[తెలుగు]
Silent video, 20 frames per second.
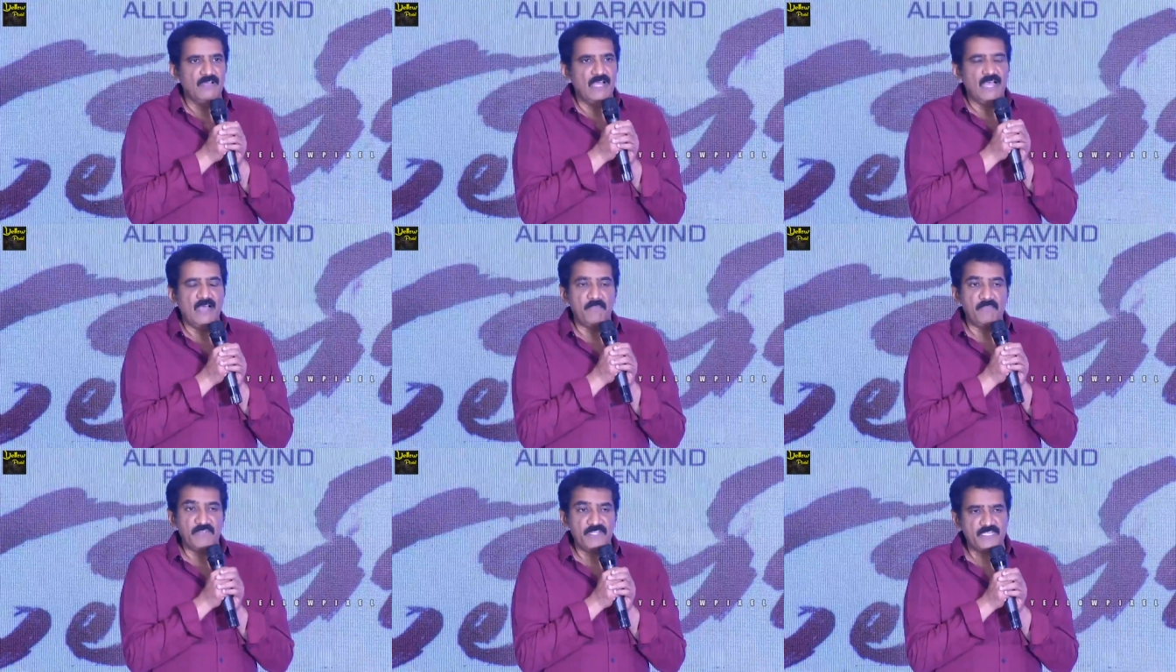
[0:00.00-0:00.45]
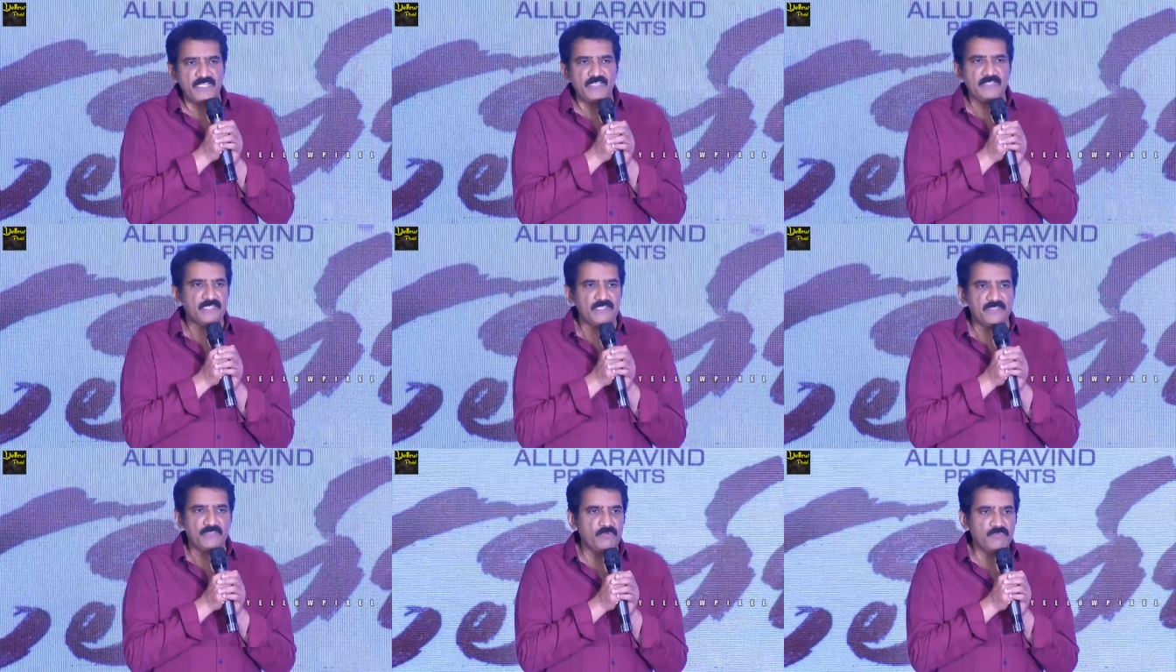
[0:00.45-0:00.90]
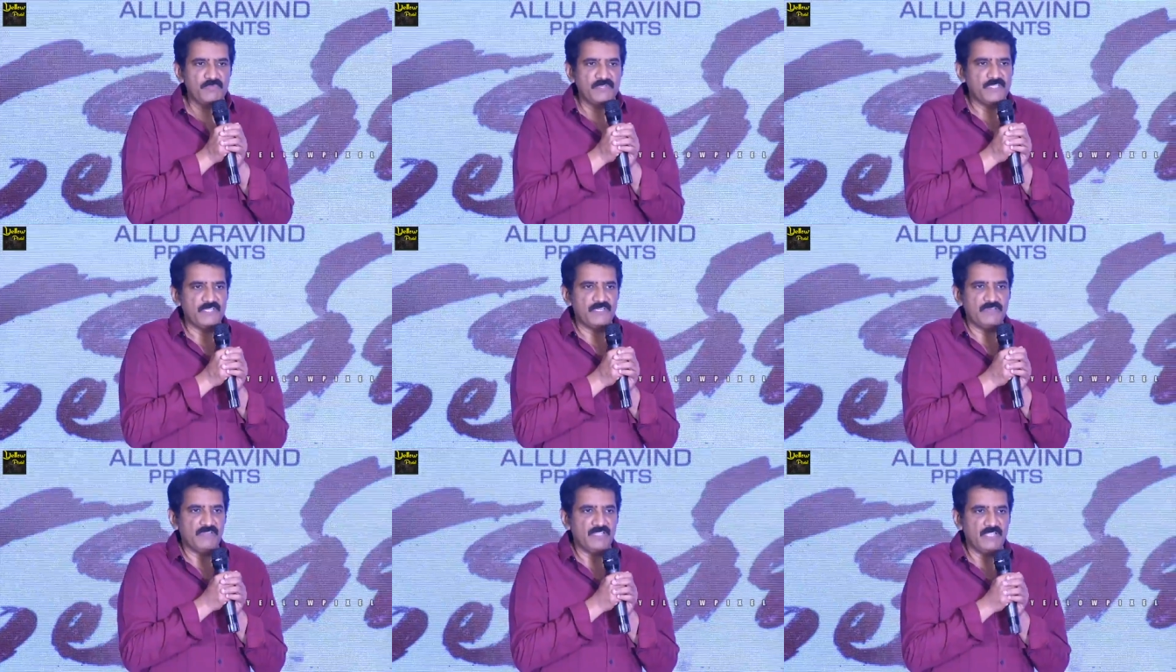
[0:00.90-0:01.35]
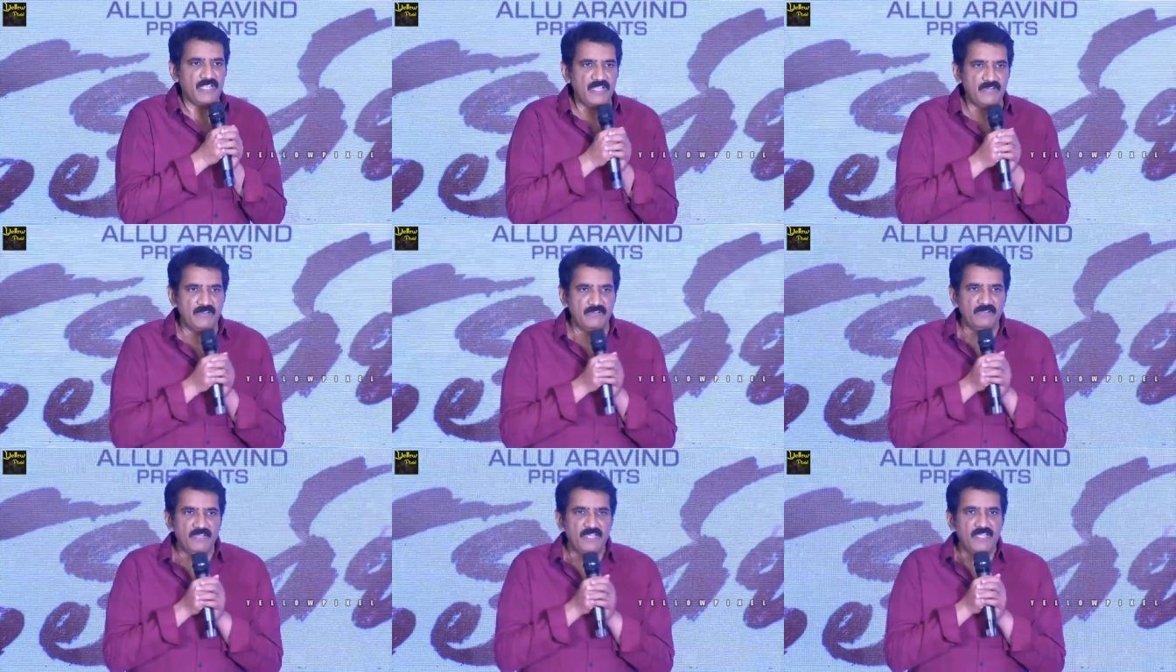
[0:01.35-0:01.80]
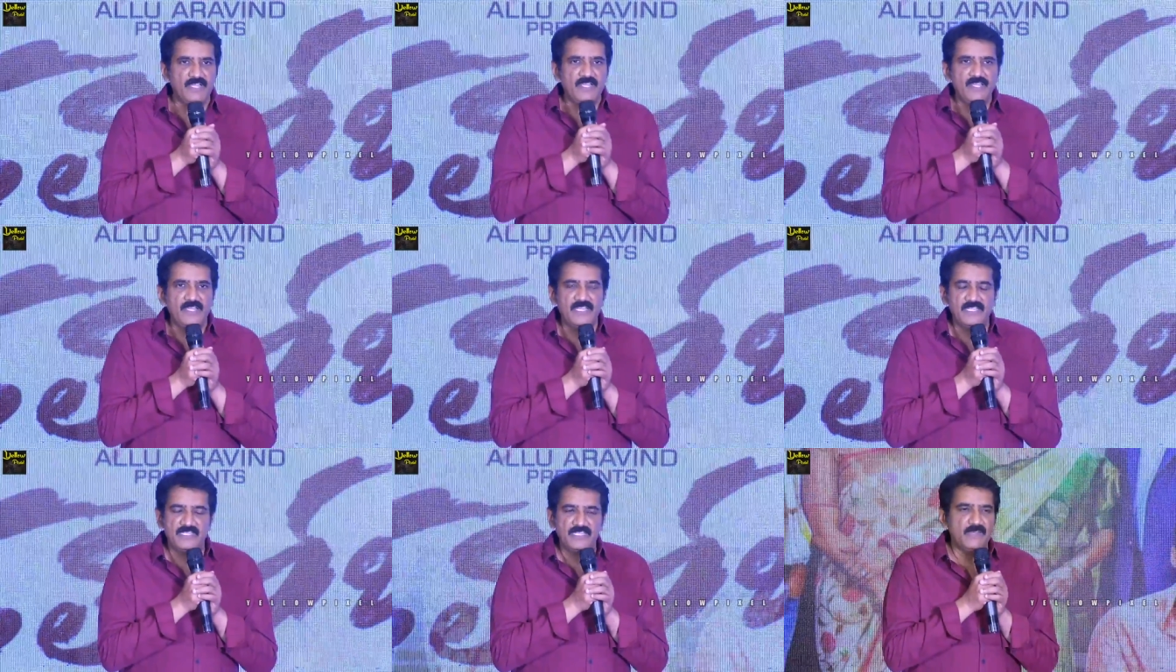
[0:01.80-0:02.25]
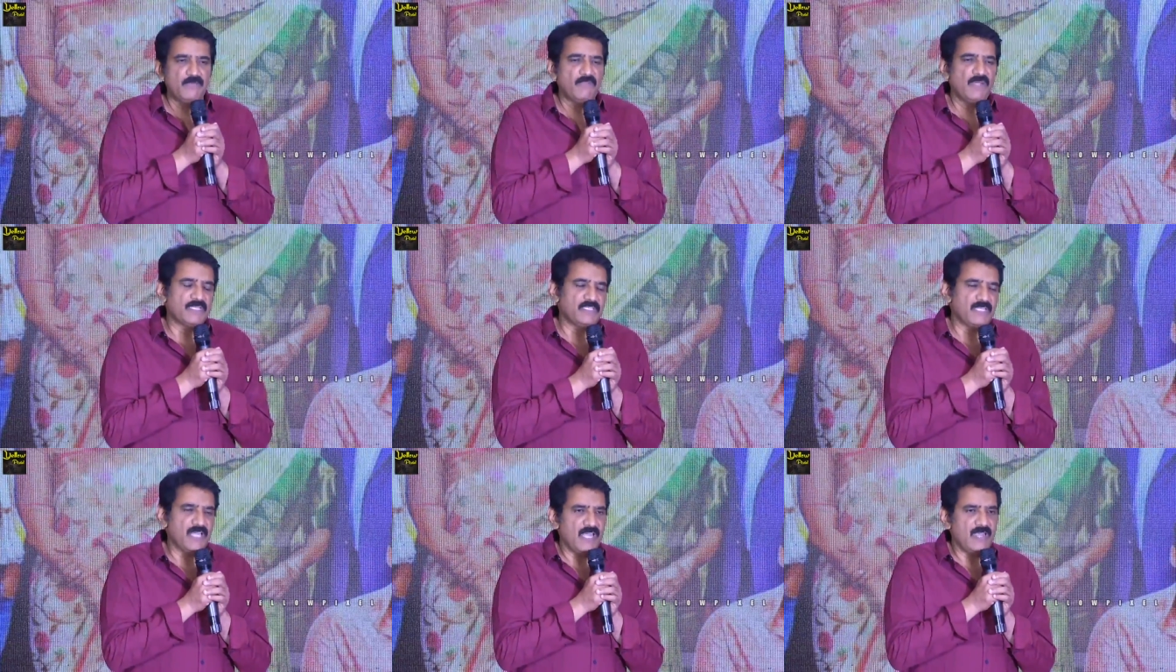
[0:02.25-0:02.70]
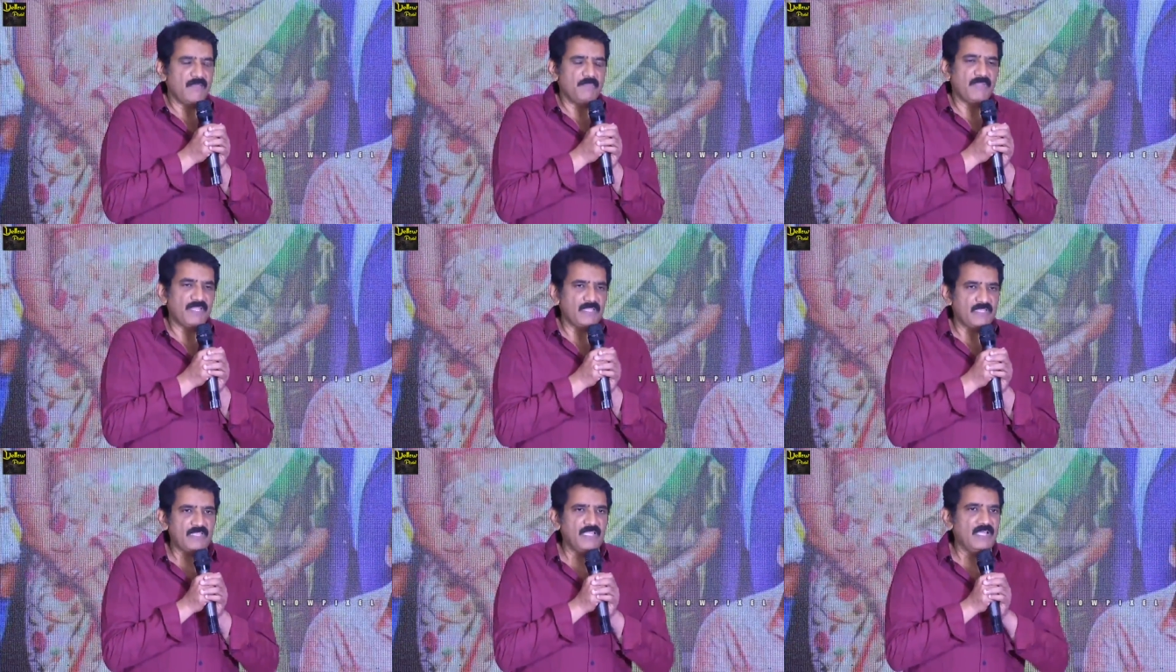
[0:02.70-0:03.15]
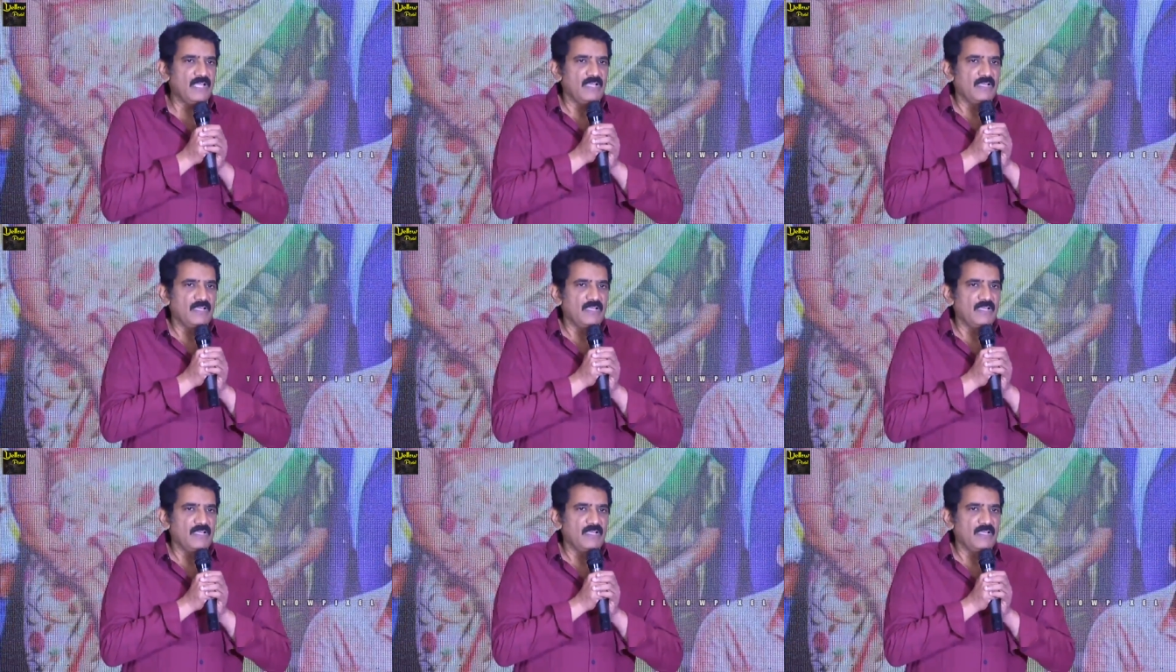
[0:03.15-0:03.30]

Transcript: ఆ ప్రిసెన్స్ చూపించిన విధానం ఈ సినిమాకి చాలా పెద్ద